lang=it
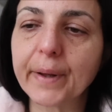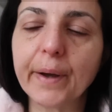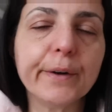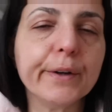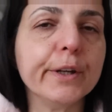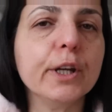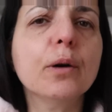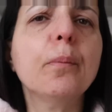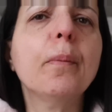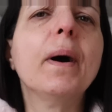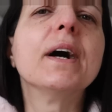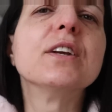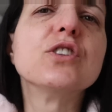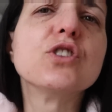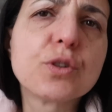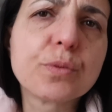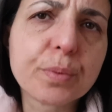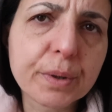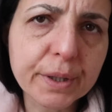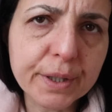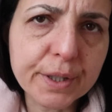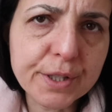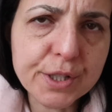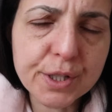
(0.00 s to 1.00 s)
io mangio
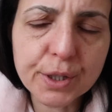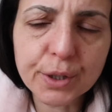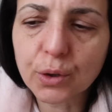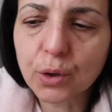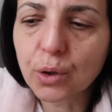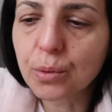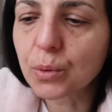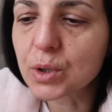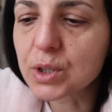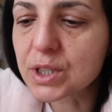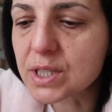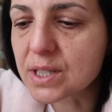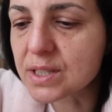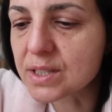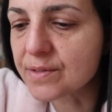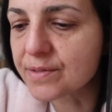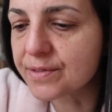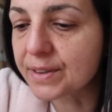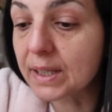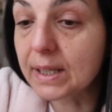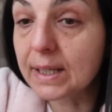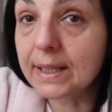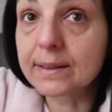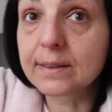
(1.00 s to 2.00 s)
perché se no se
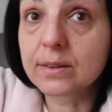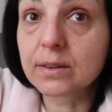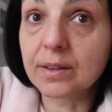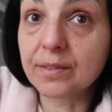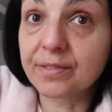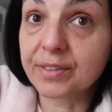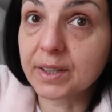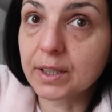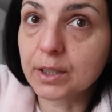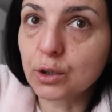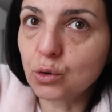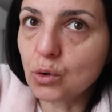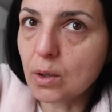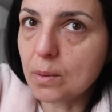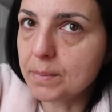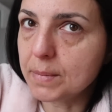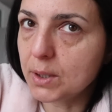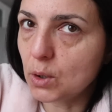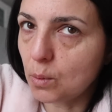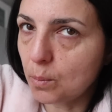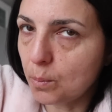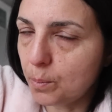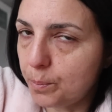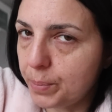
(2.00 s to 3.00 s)
fa latte freddo a
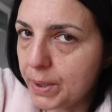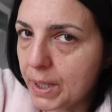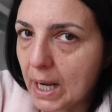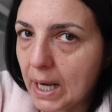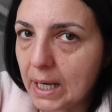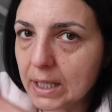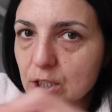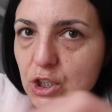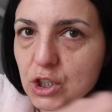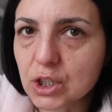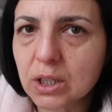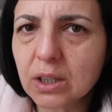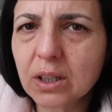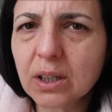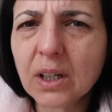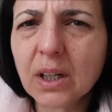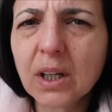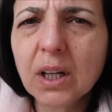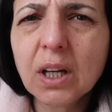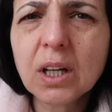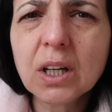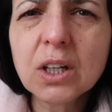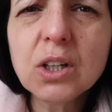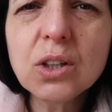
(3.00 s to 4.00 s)
me non piace
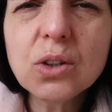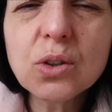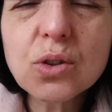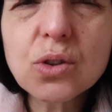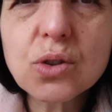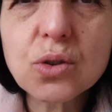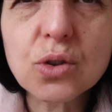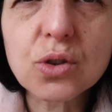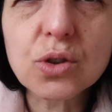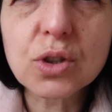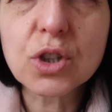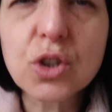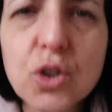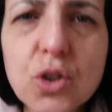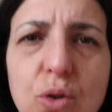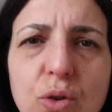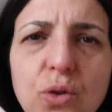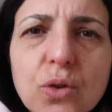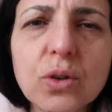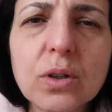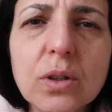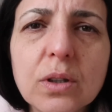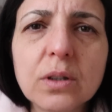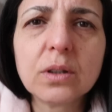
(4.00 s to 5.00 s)
io non so se ho
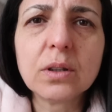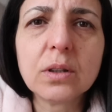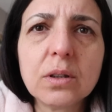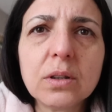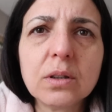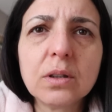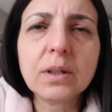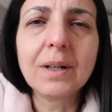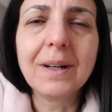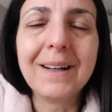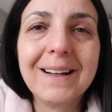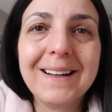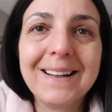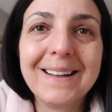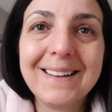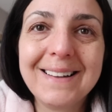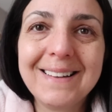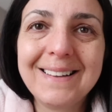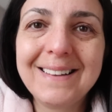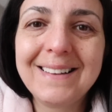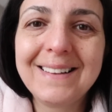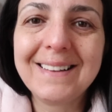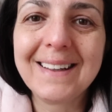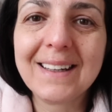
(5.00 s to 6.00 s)
uh, eh,
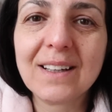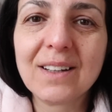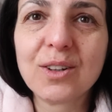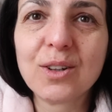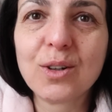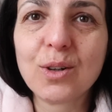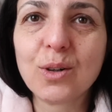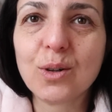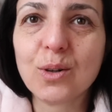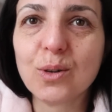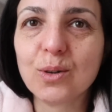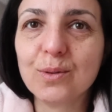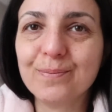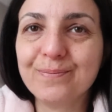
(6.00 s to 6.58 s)
ah ecco